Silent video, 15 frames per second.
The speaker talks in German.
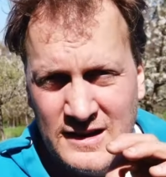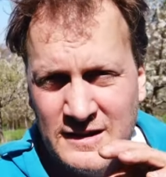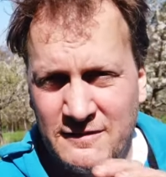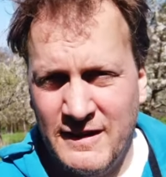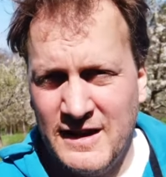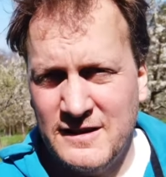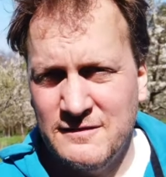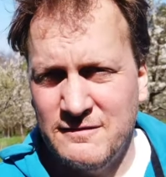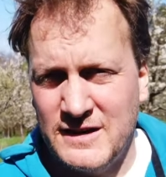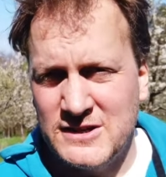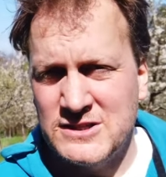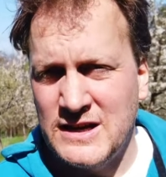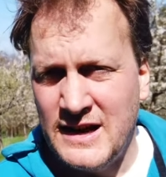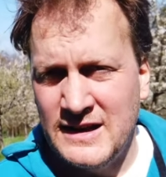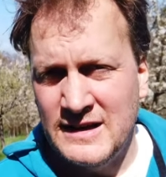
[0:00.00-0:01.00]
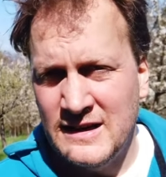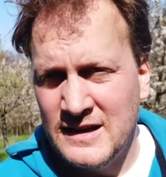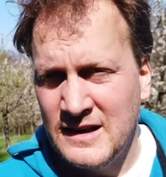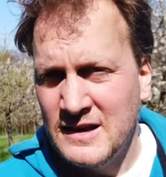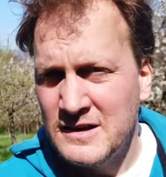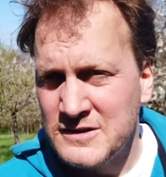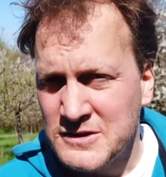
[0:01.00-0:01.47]
Die werden
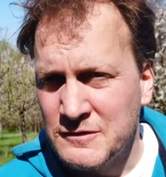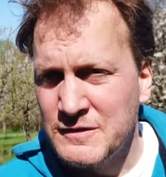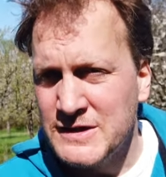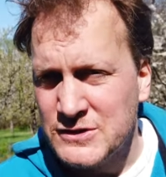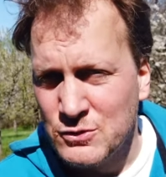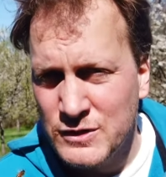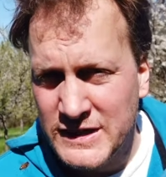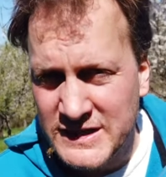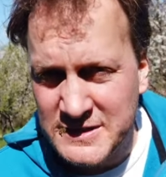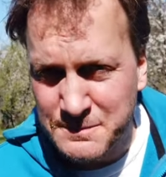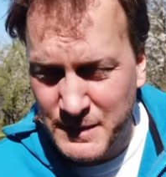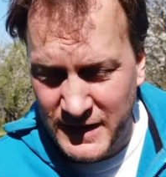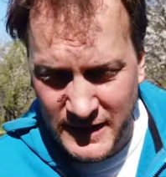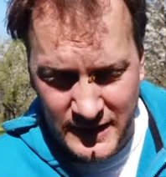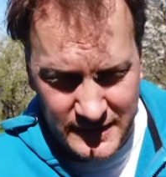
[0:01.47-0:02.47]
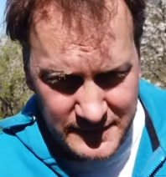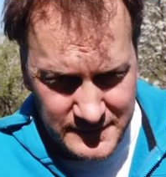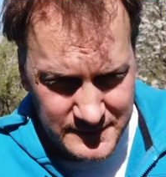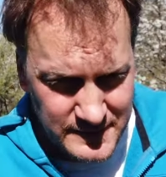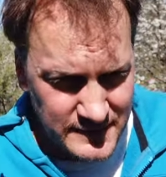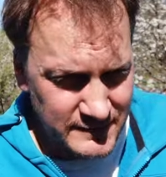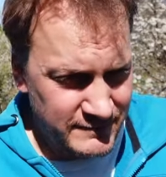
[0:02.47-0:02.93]
wahrscheinlich sowieso nichts bringen
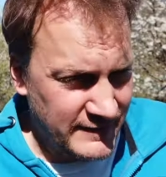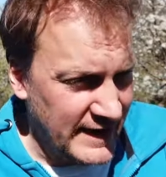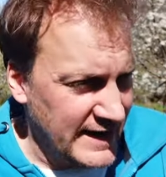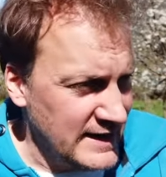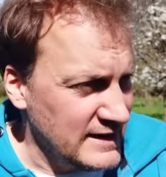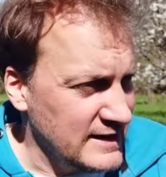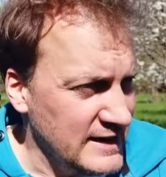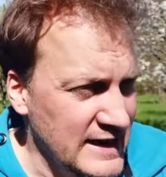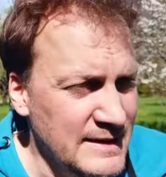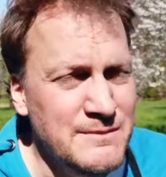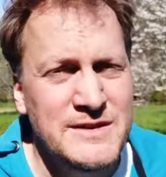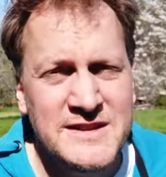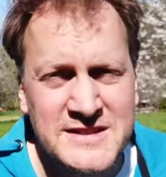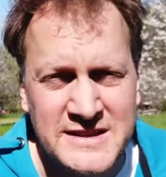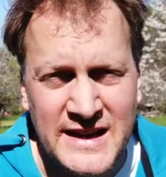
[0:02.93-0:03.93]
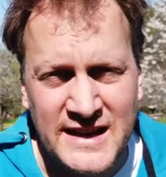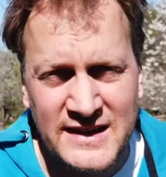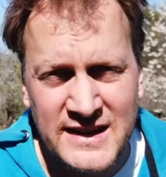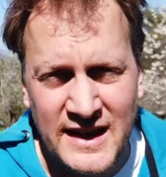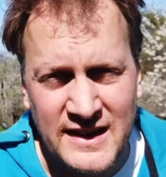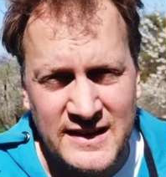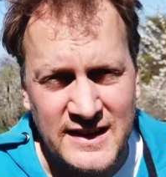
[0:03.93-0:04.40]
weil eben dieser
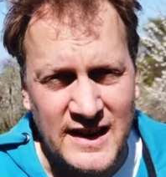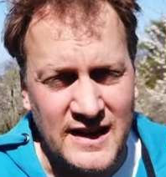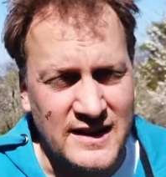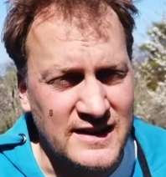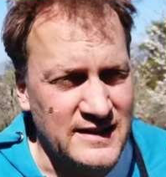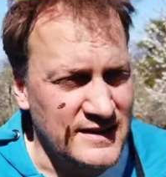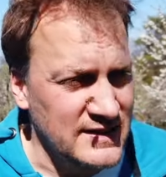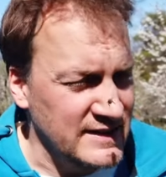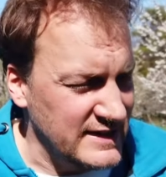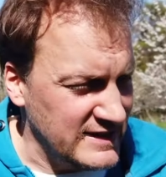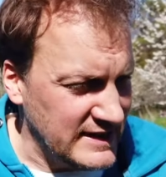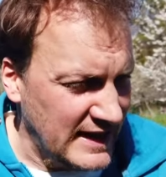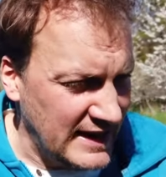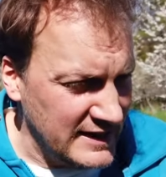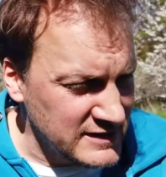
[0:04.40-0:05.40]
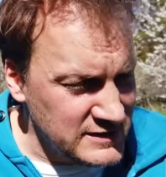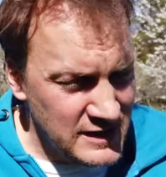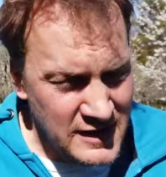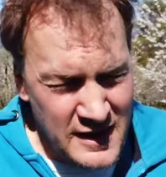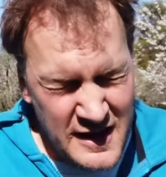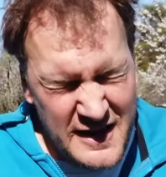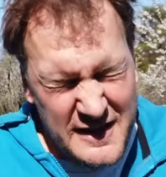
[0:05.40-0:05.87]
Nektareintrag nicht da ist.